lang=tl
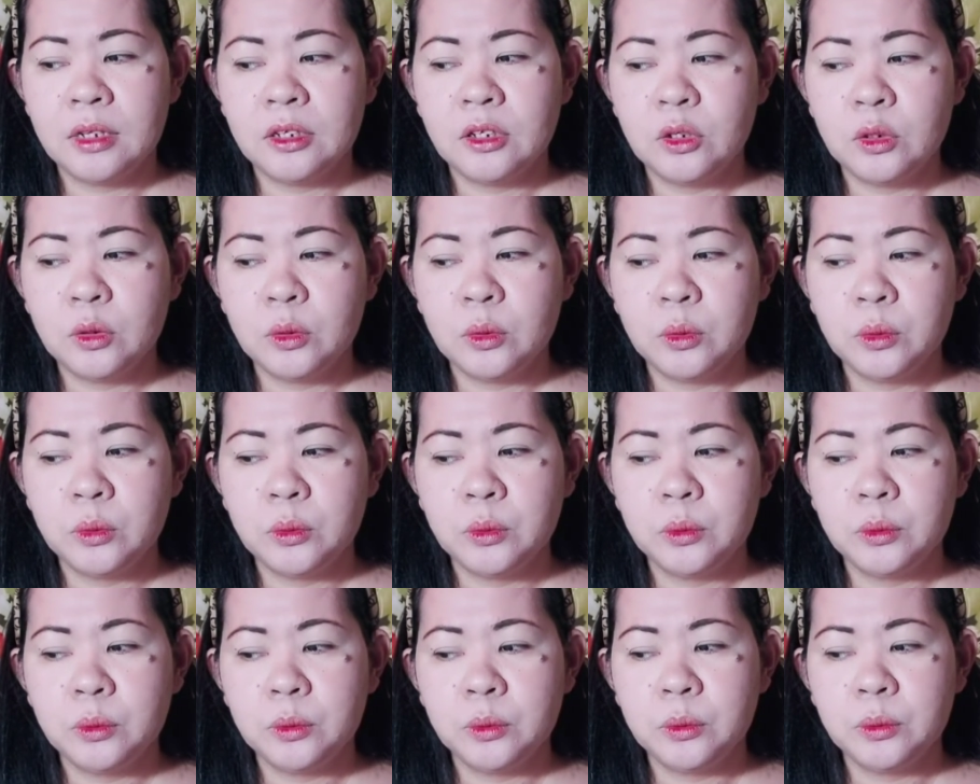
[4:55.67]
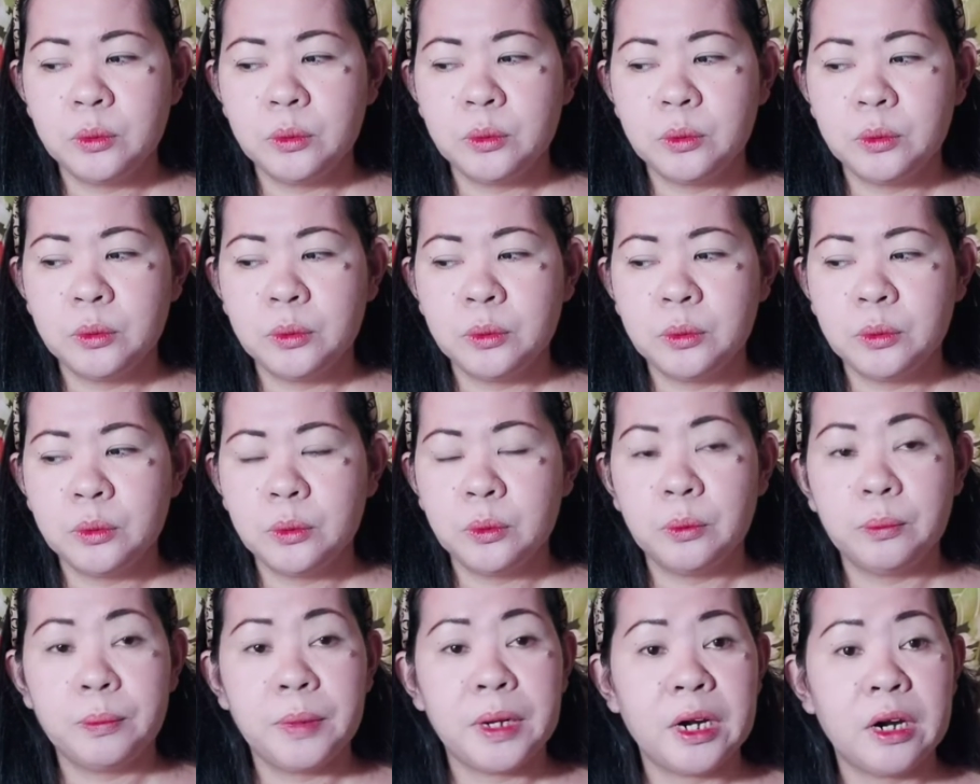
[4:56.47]
yung
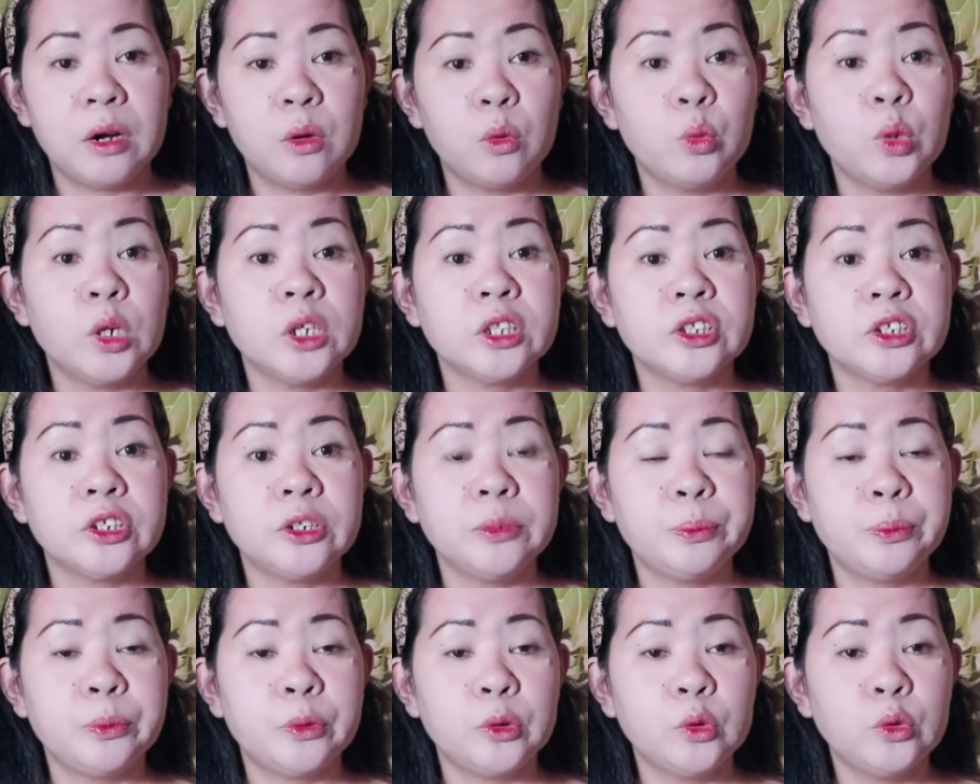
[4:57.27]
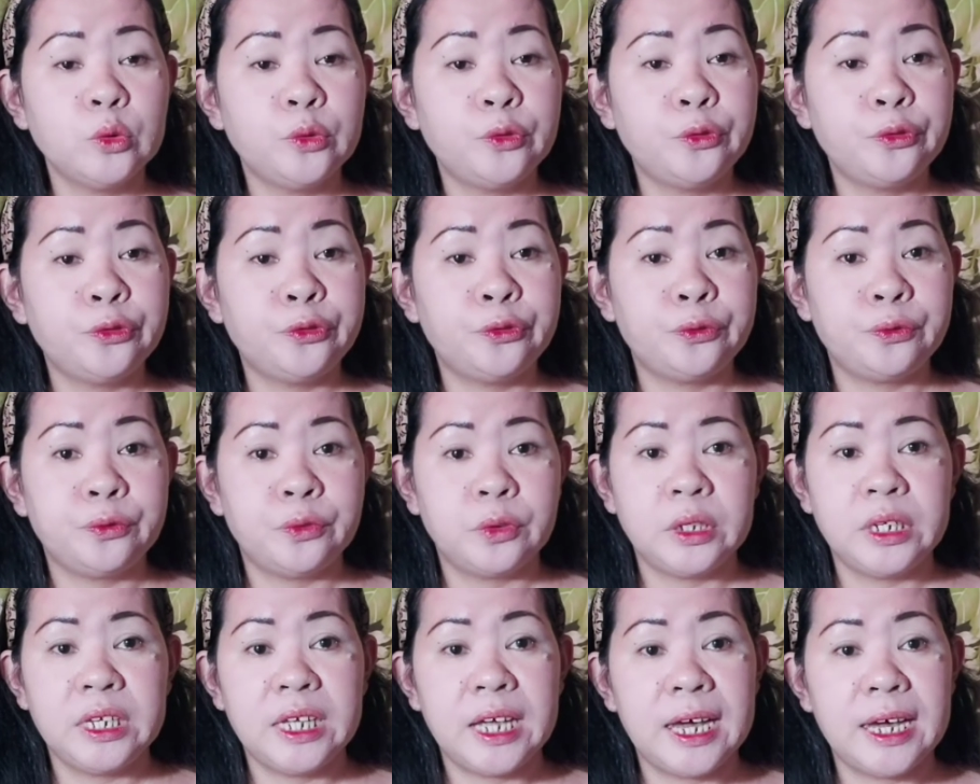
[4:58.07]
parang waterproof
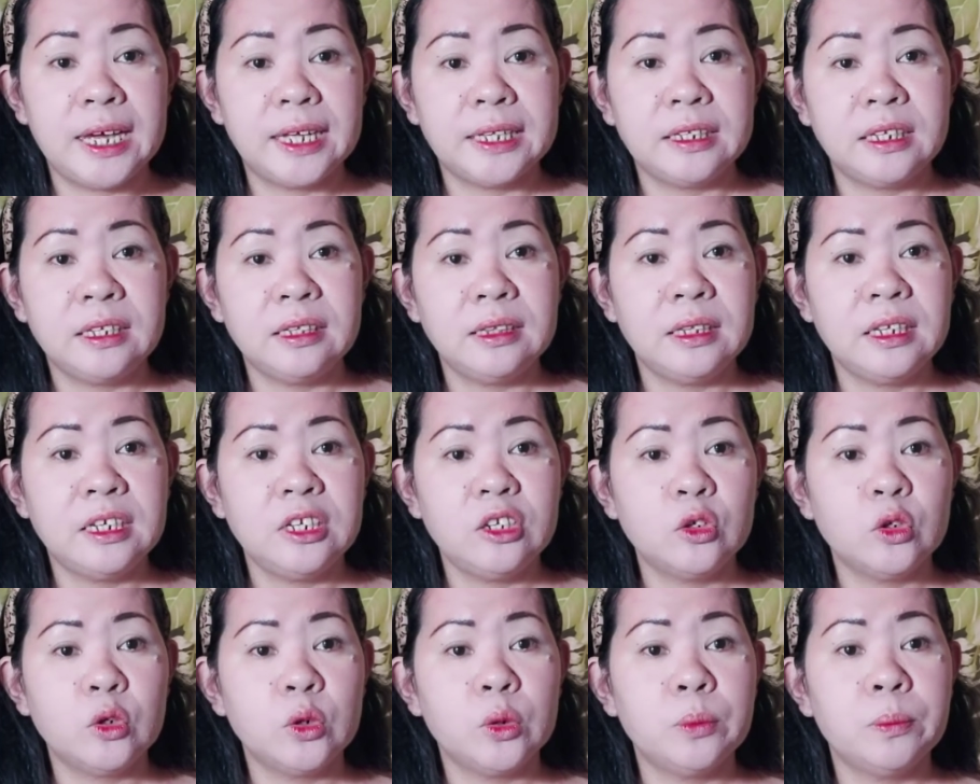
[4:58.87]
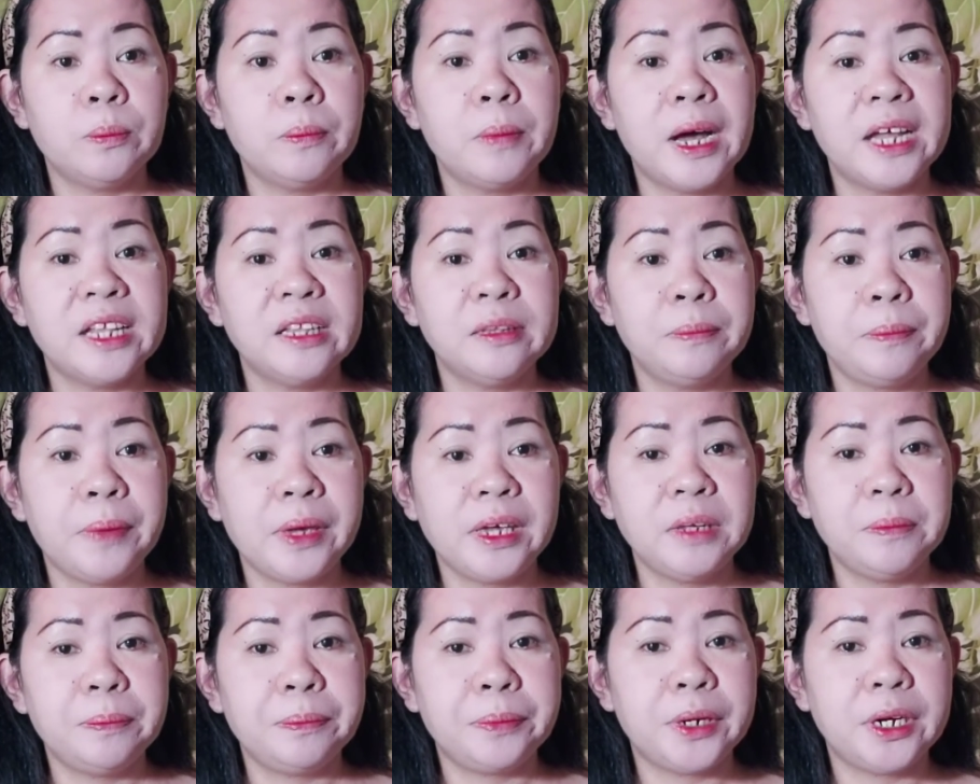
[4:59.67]
yan, hindi yung bond
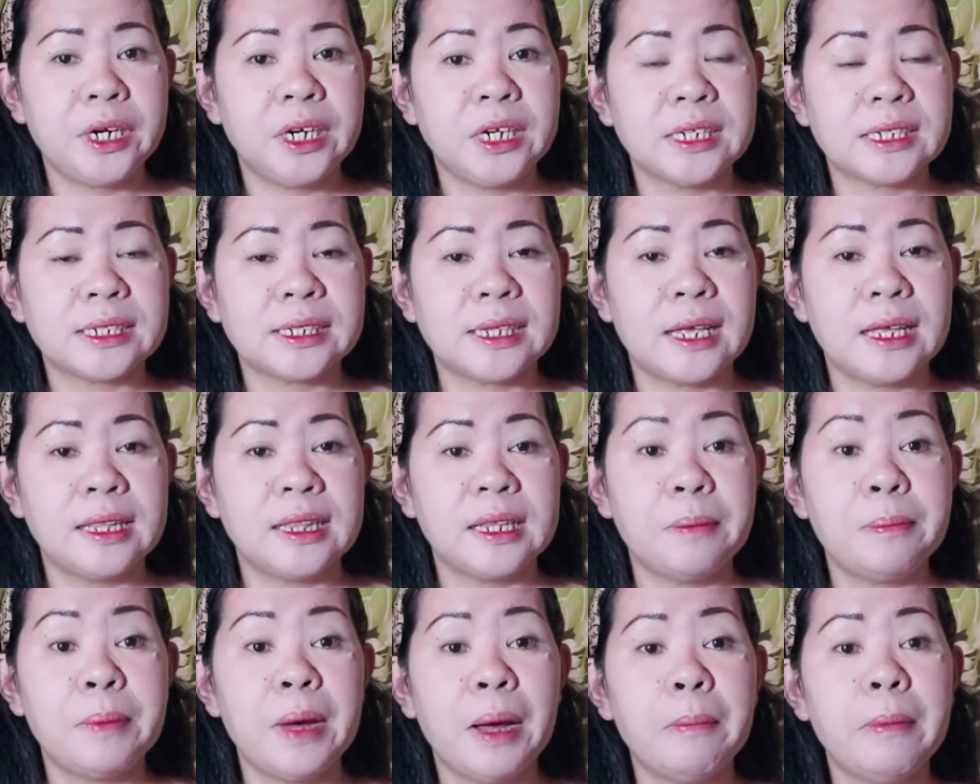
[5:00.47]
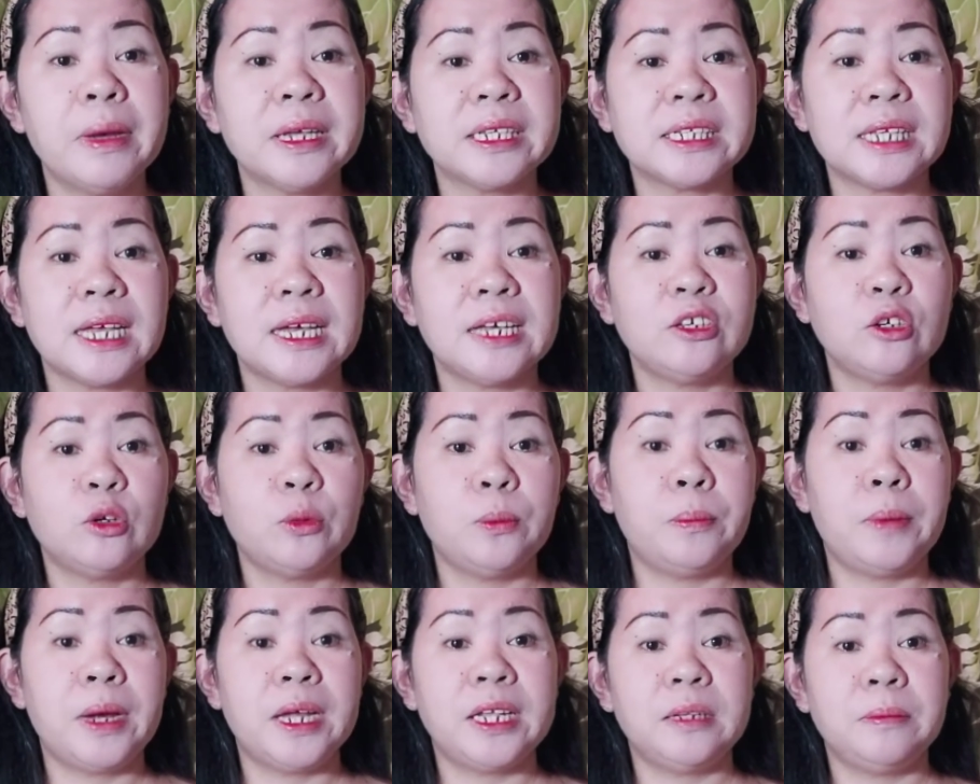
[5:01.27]
paper kasi nababasa
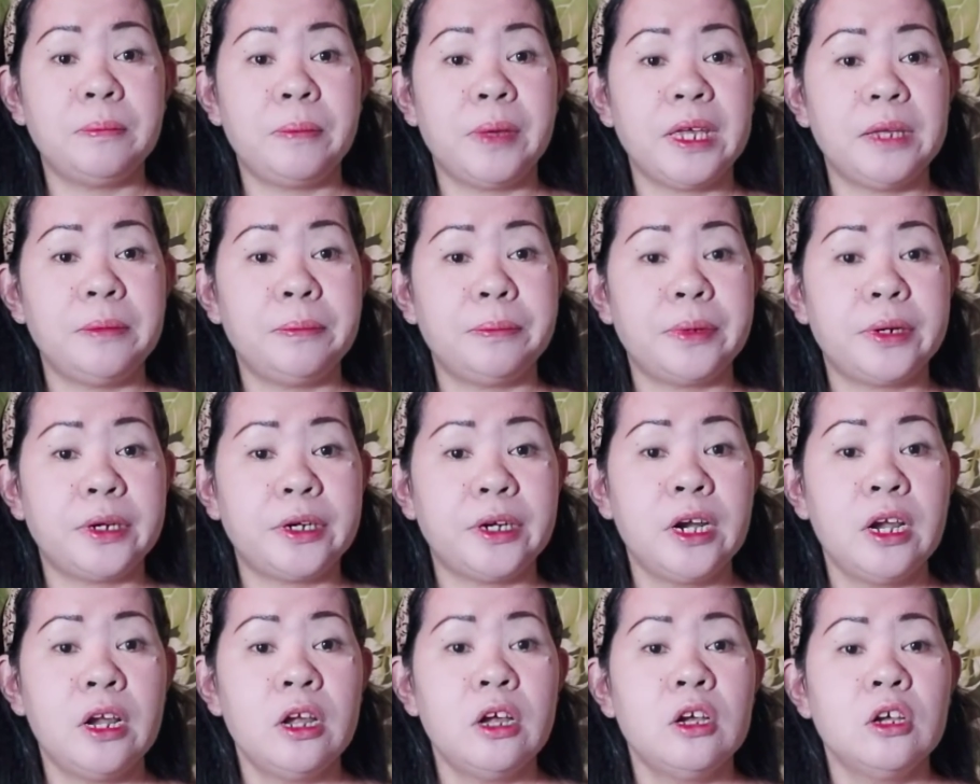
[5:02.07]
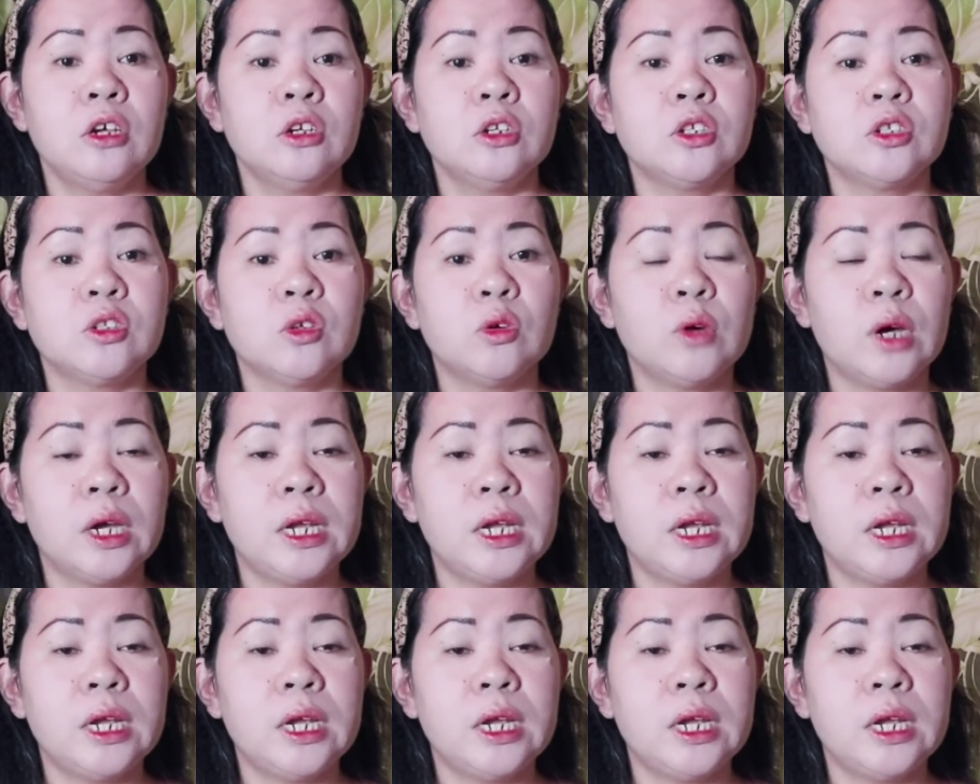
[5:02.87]
yung bond paper. So,